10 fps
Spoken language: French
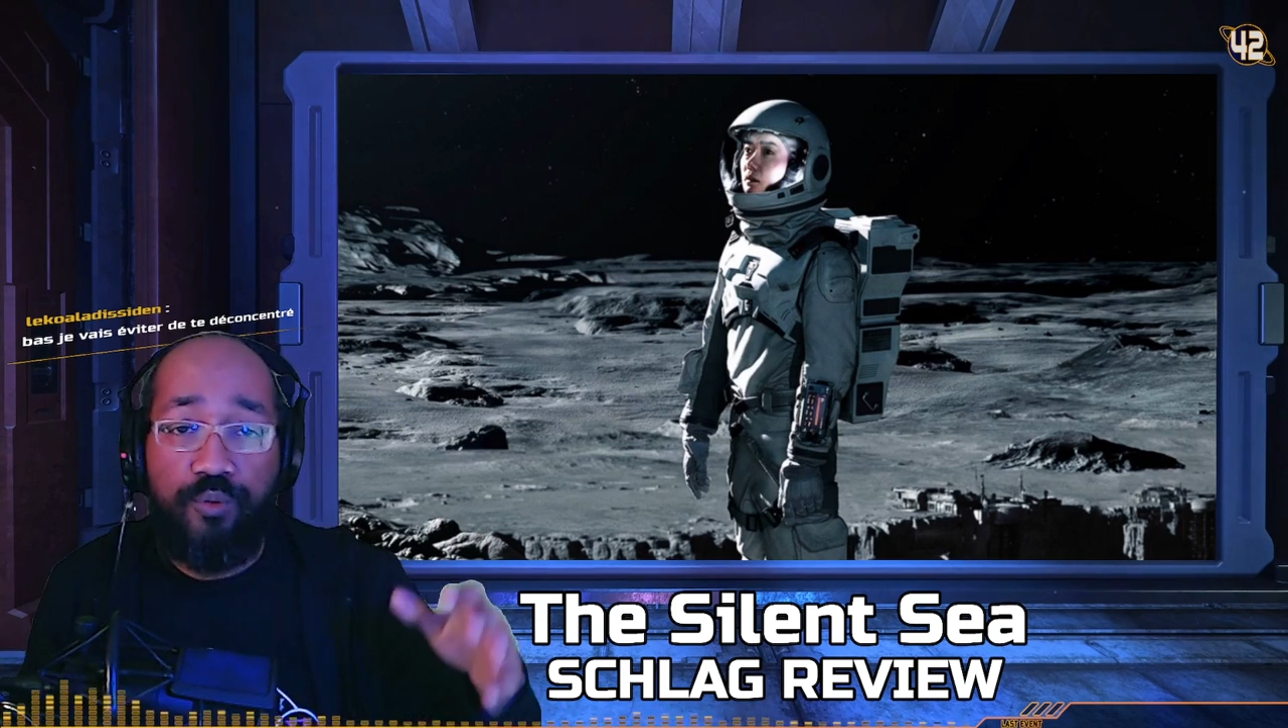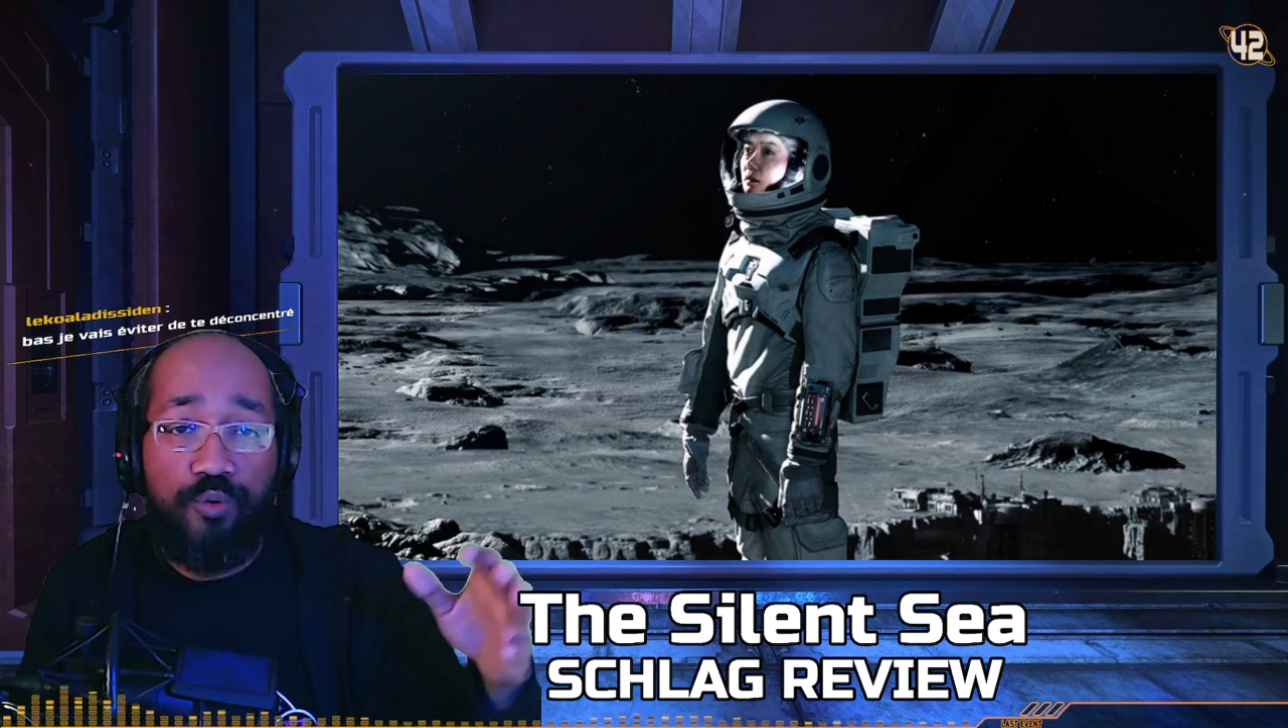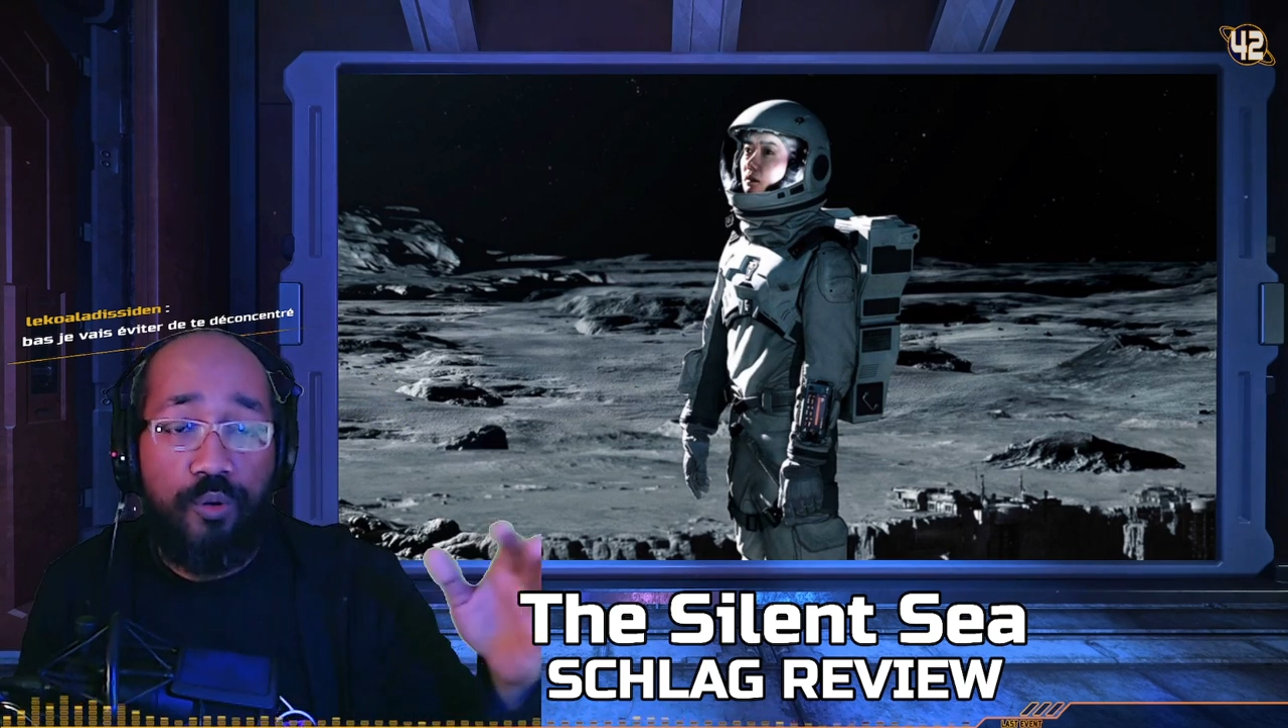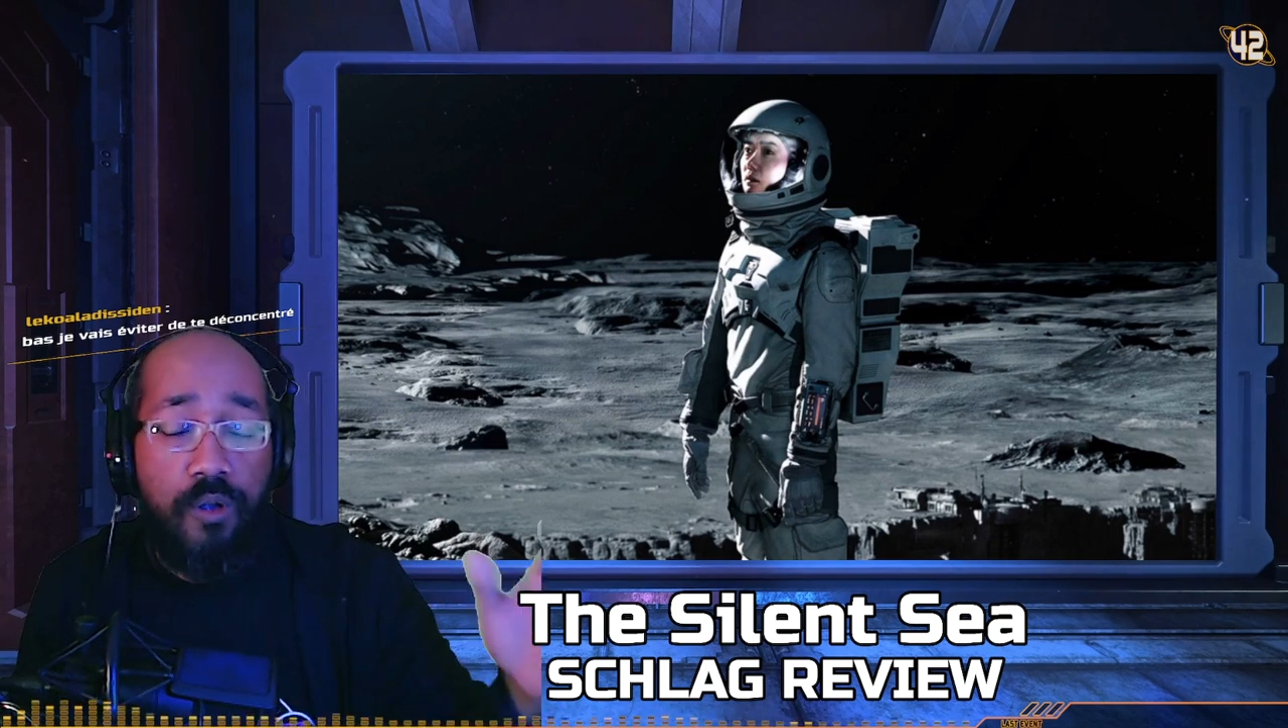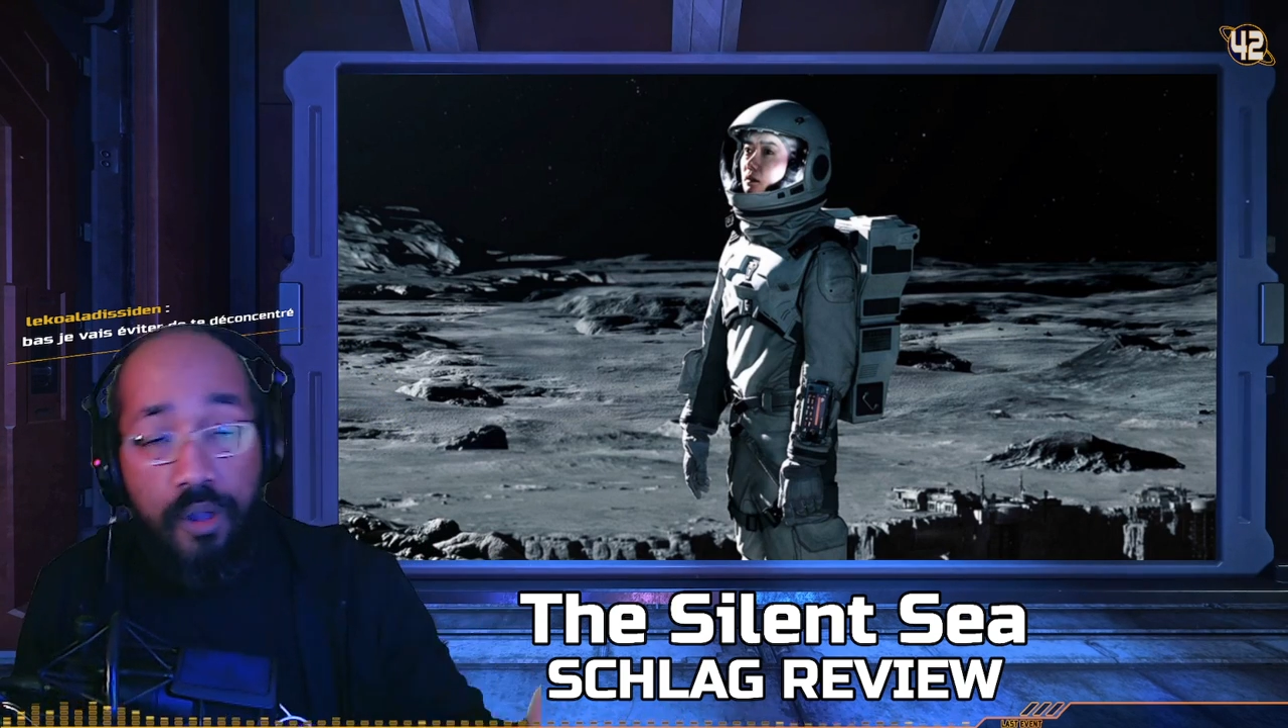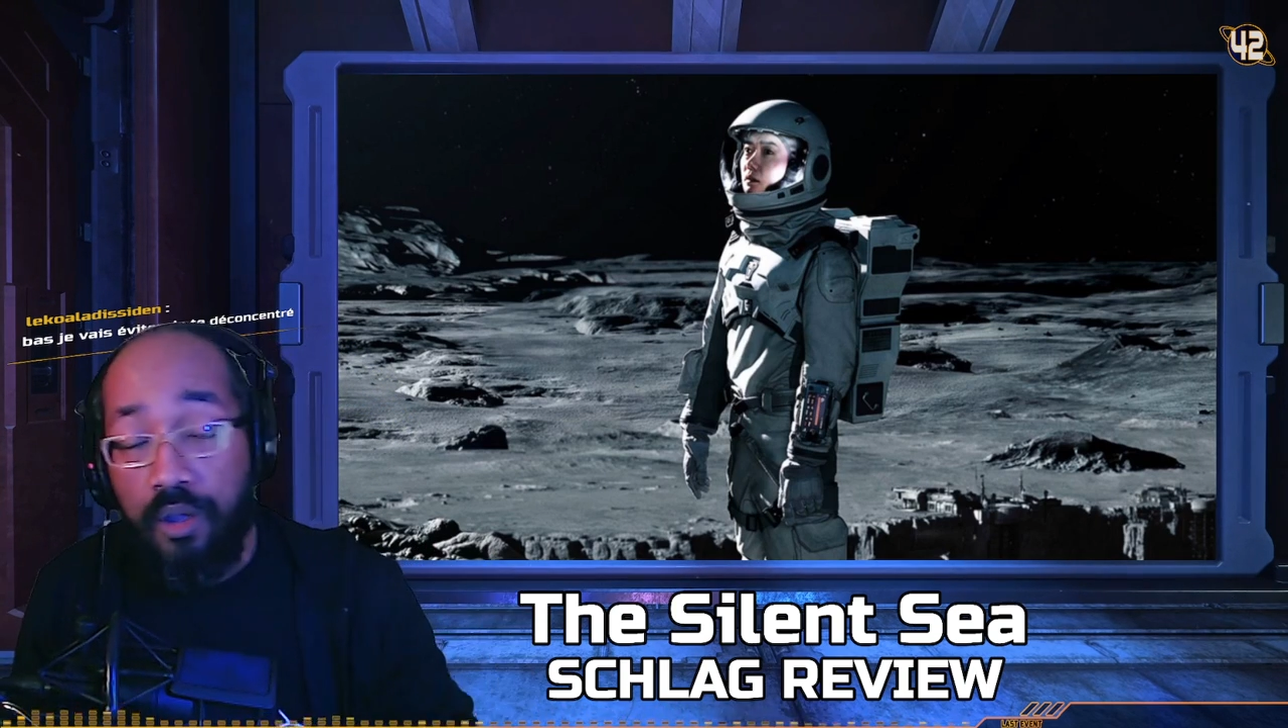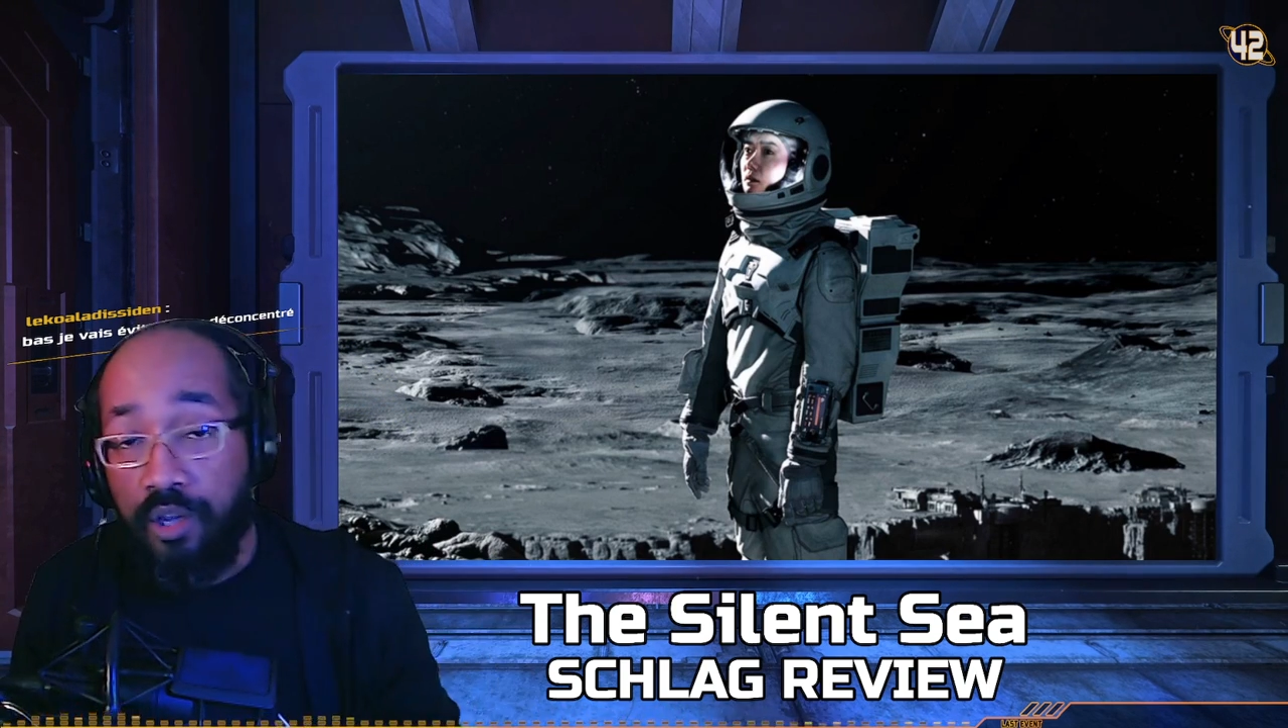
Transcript: un futur